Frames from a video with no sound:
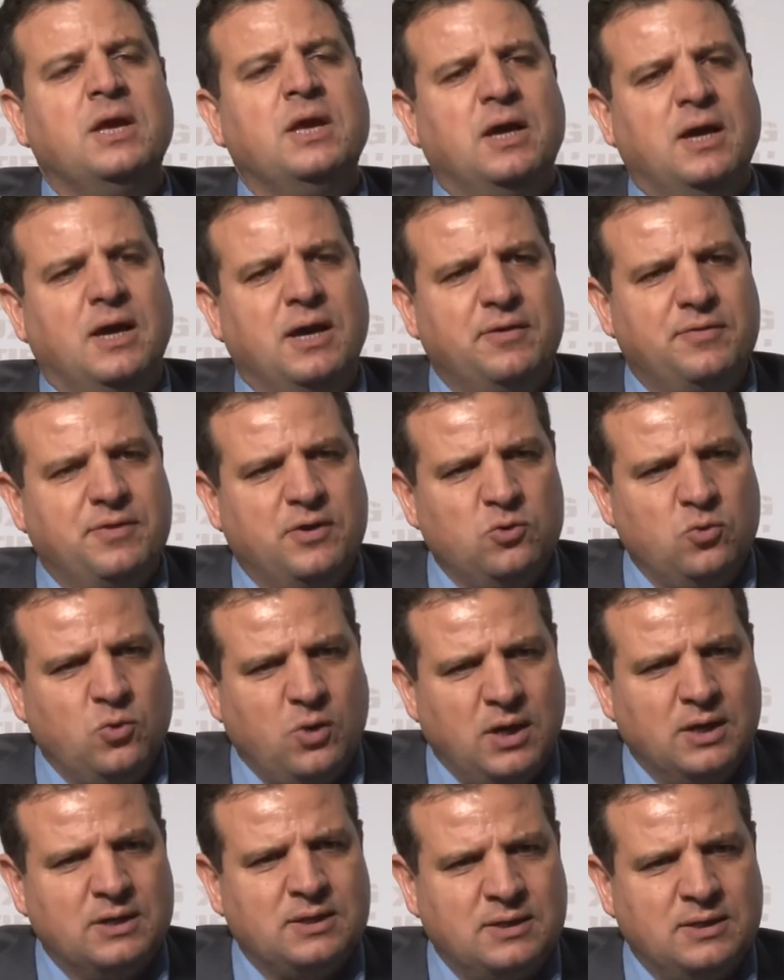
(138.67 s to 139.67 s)
هذا
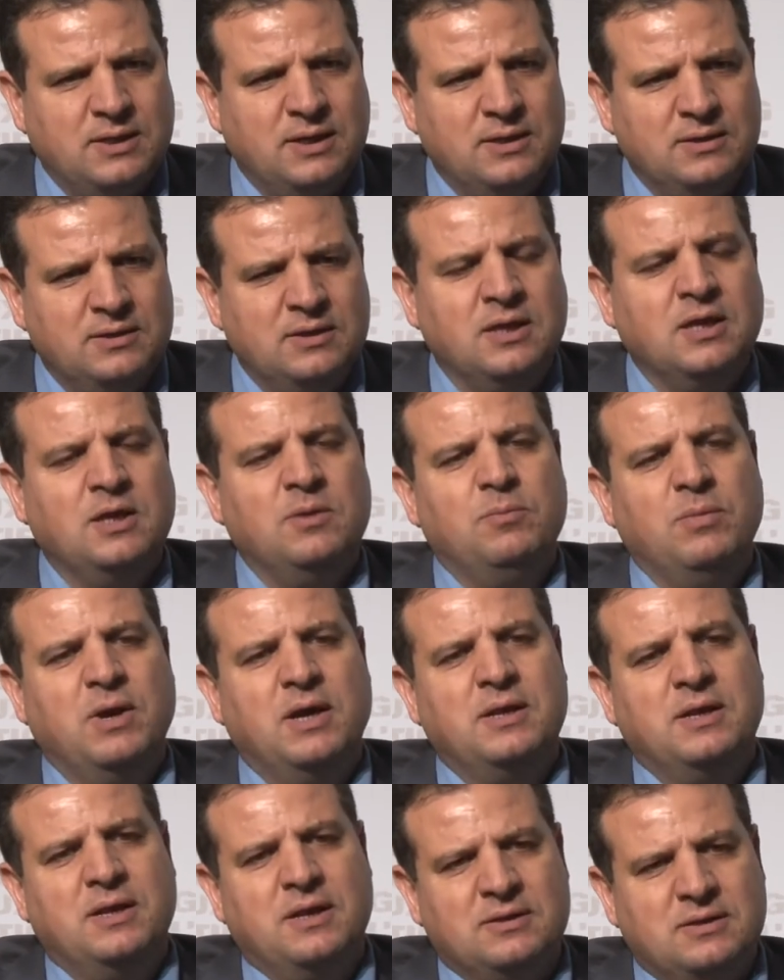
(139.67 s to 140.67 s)
يؤكد
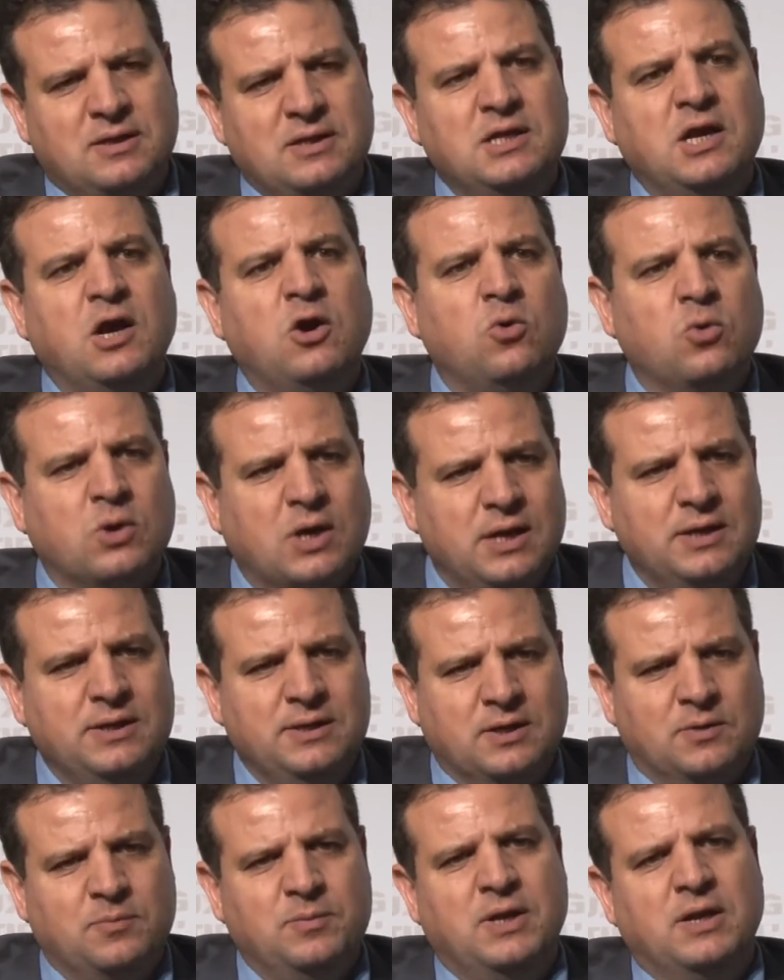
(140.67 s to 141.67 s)
بأن نتنياهو
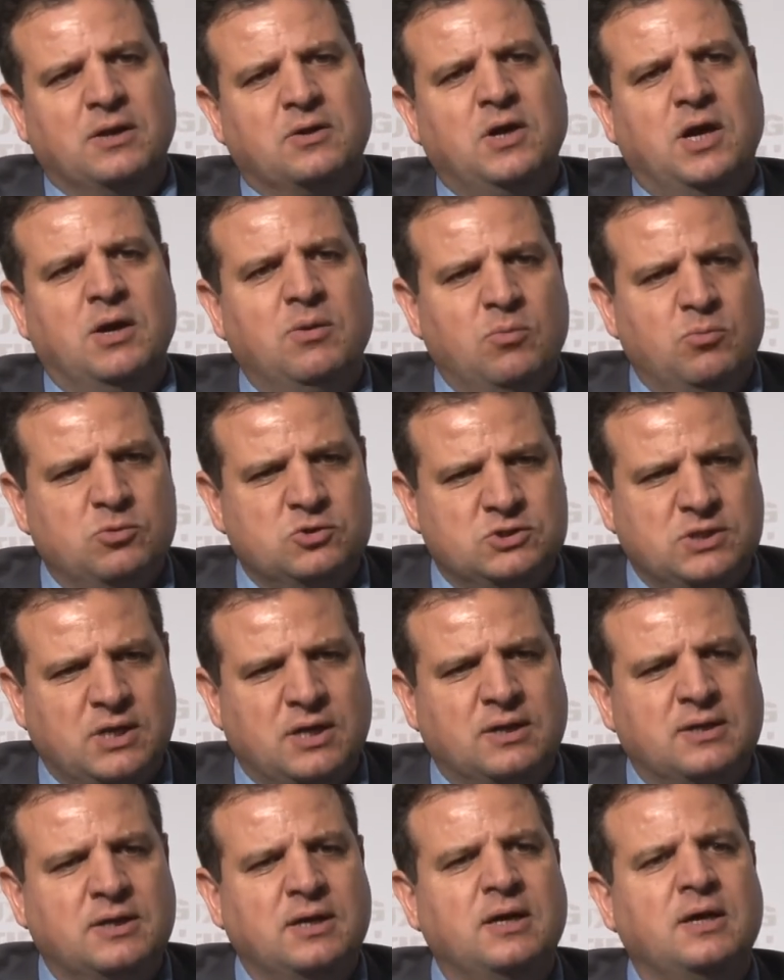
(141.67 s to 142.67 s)
قلق من القائمة
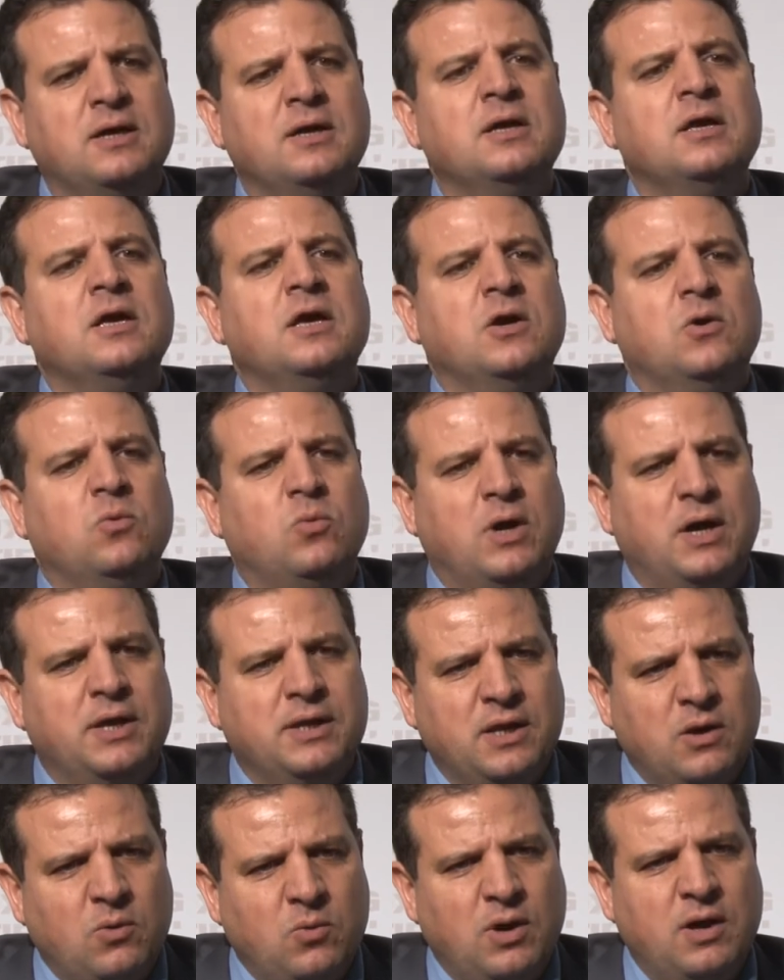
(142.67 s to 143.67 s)
المشتركة
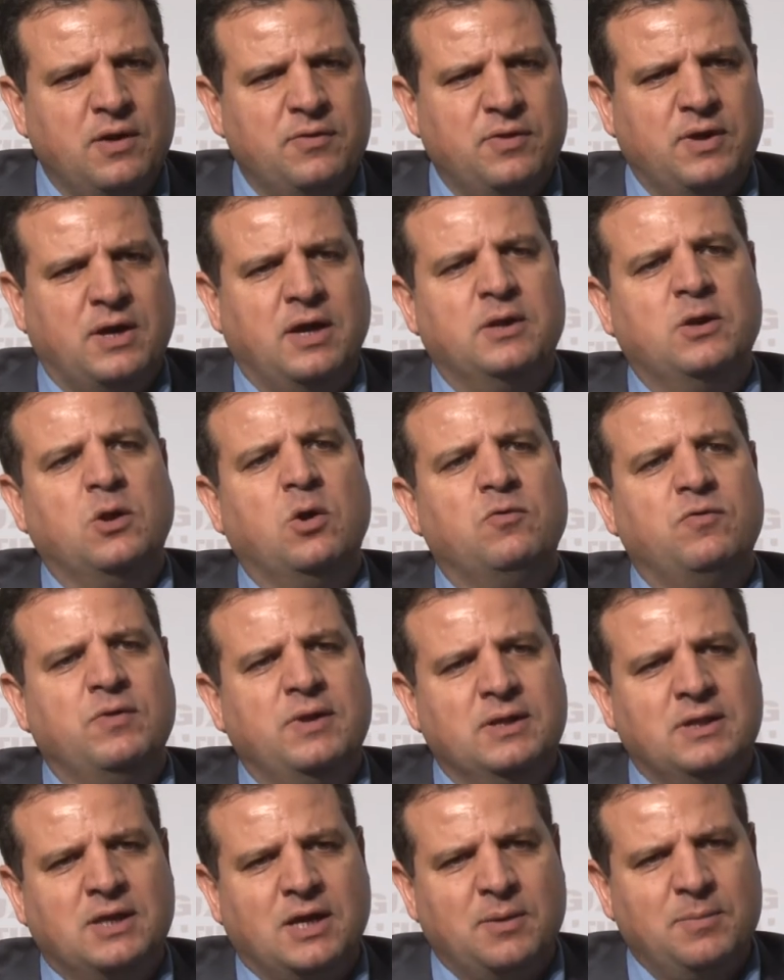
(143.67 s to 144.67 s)
وأنا واثق أنه في
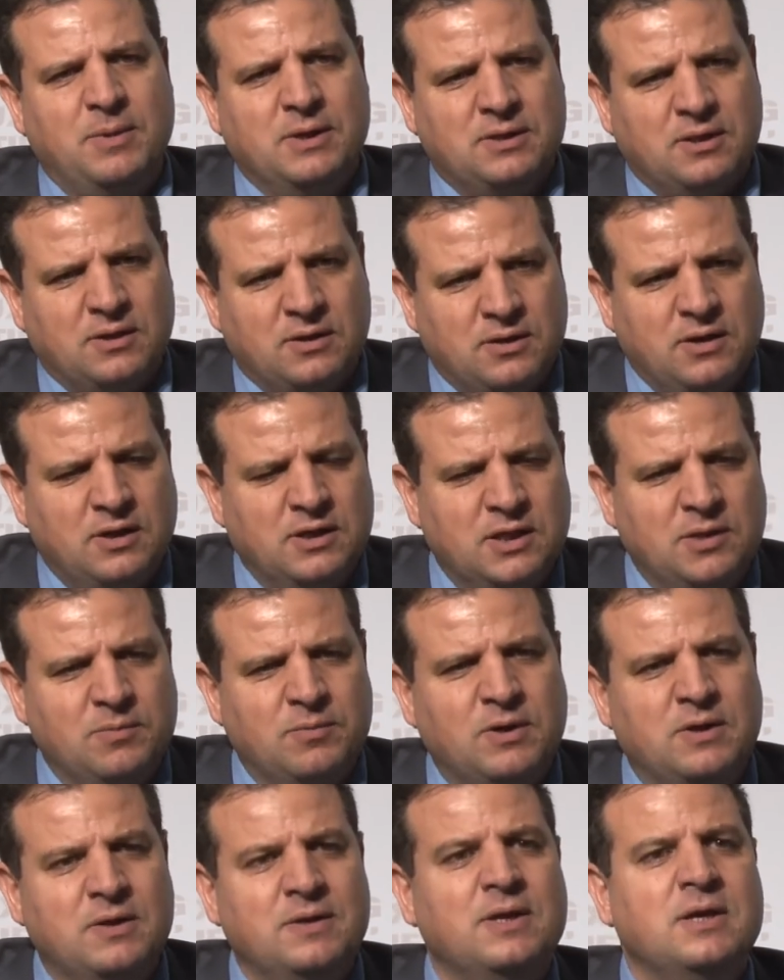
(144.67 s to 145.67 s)
الانتخابات
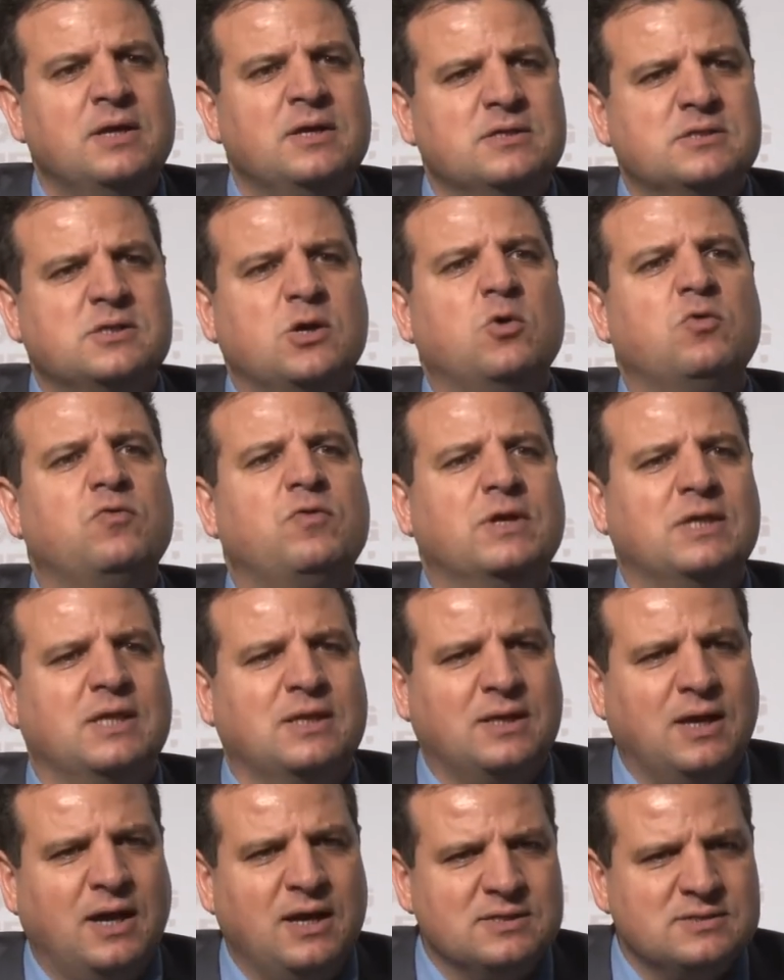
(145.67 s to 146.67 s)
القادمة سوف
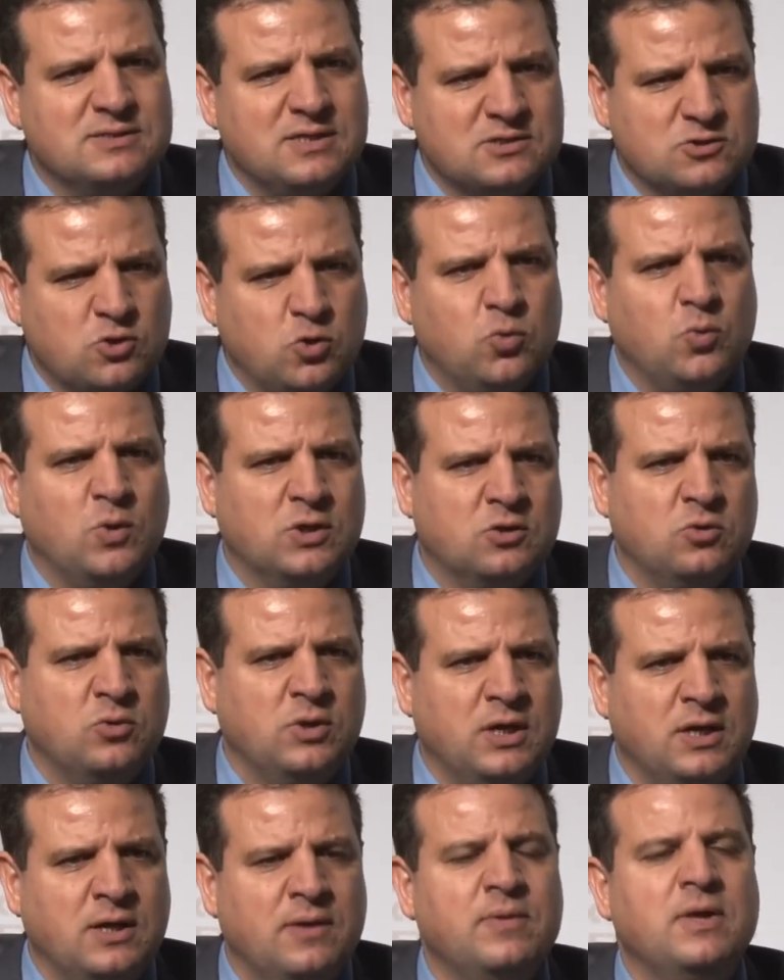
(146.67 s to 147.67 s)
تتعزز
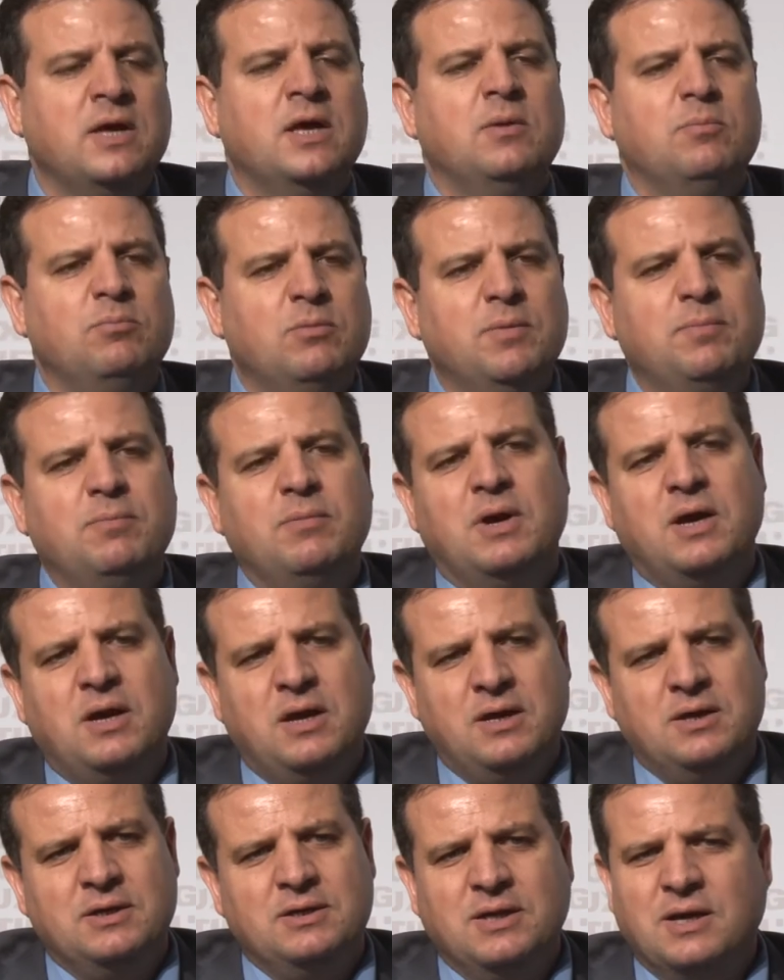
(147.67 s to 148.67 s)
قوتنا
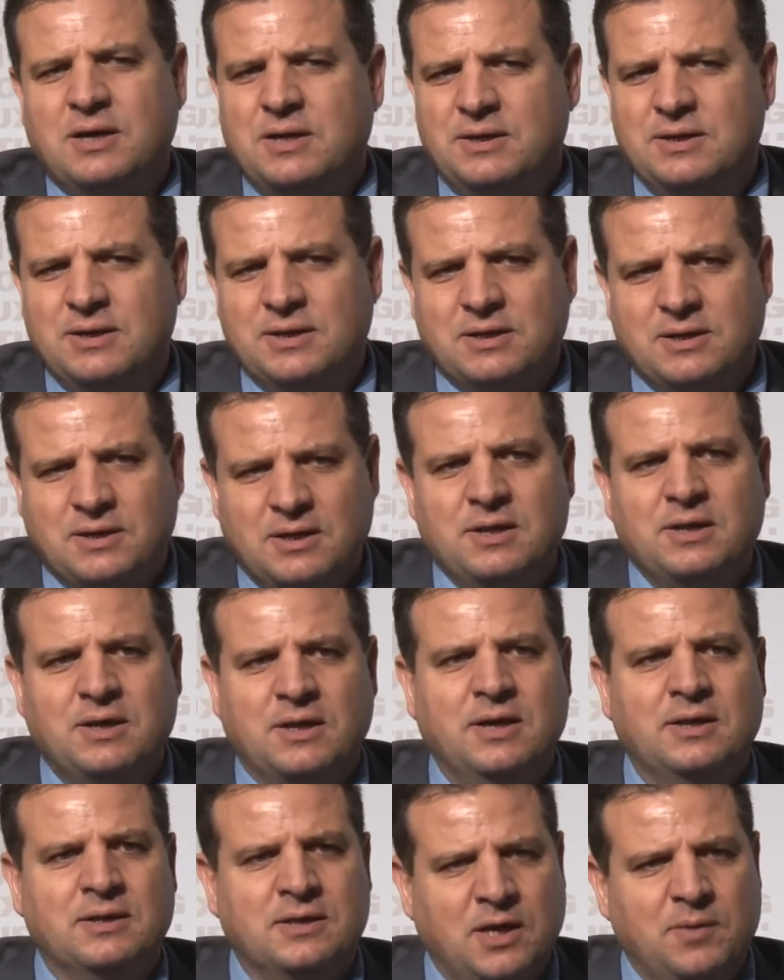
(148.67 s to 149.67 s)
مما يخلق
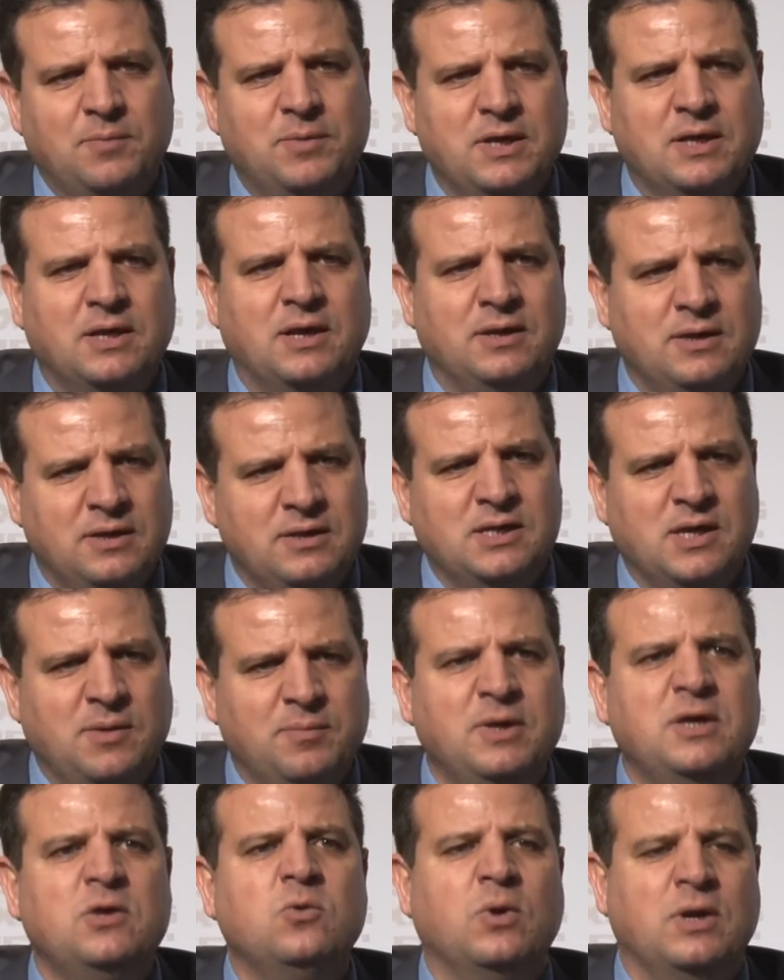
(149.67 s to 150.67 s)
قلقا كبيرا
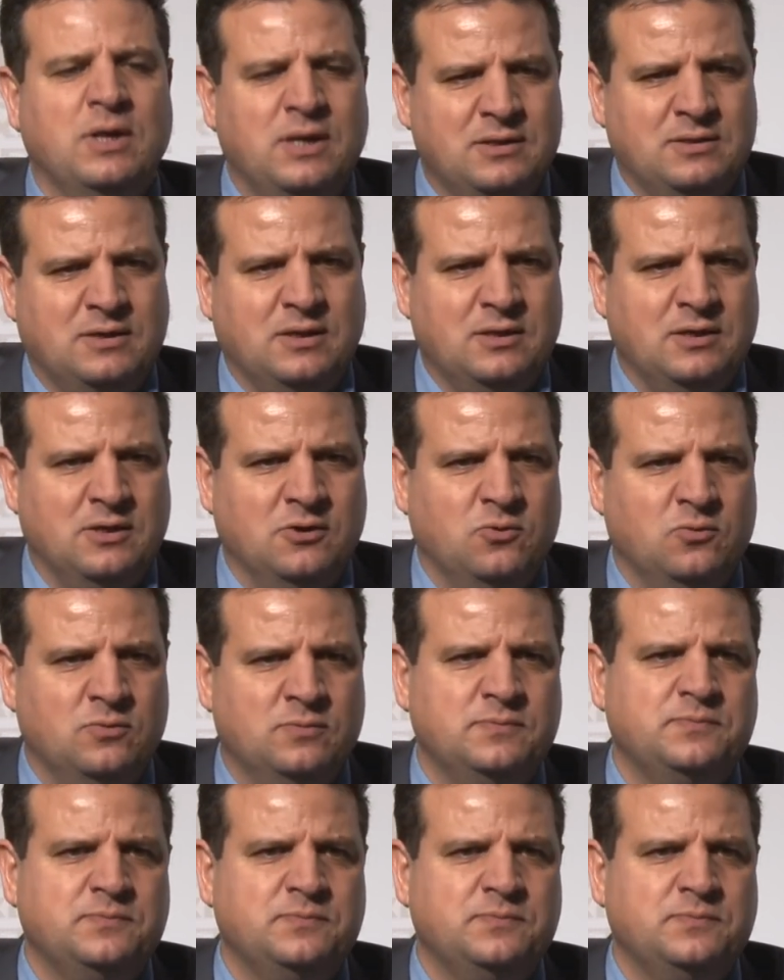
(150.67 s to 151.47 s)
لليمين ولنتنياهو